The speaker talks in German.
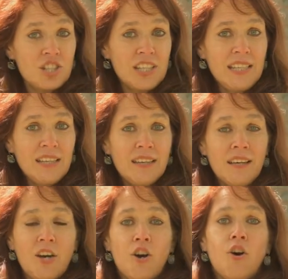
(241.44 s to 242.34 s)
Chi
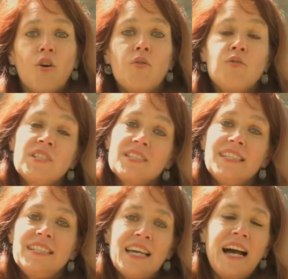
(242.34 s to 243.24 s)
und
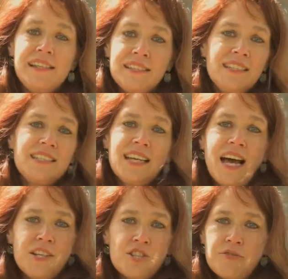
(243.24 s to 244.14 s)
den die alten
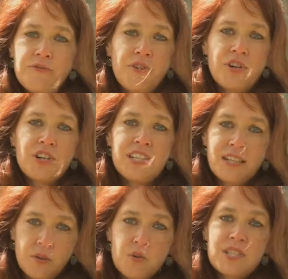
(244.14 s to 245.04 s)
indianischen Völker
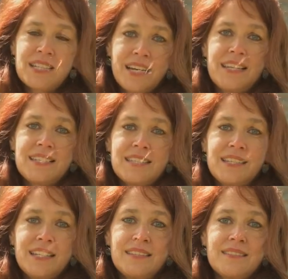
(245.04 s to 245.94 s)
den großen Geist
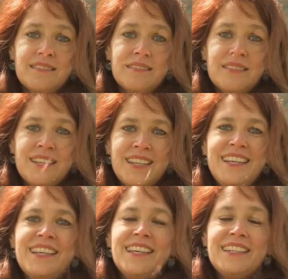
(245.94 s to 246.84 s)
nannten.
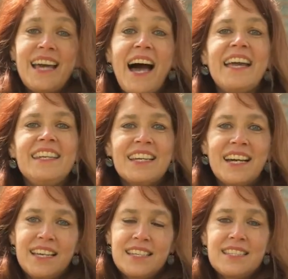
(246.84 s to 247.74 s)
Der eine
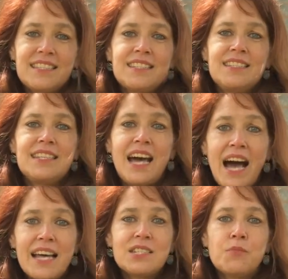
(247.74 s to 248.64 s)
Geist, der
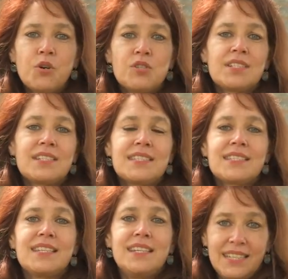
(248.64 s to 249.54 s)
Atem
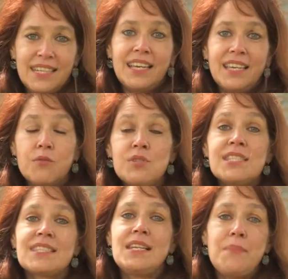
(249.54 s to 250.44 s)
Gottes, der
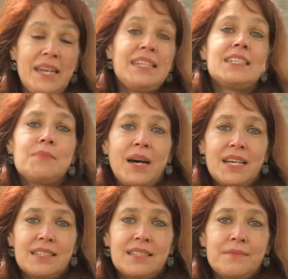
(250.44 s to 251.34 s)
uns lebendig
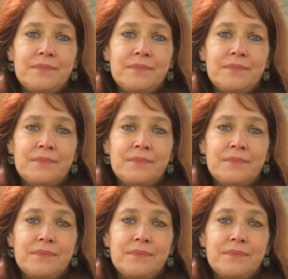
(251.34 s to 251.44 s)
macht.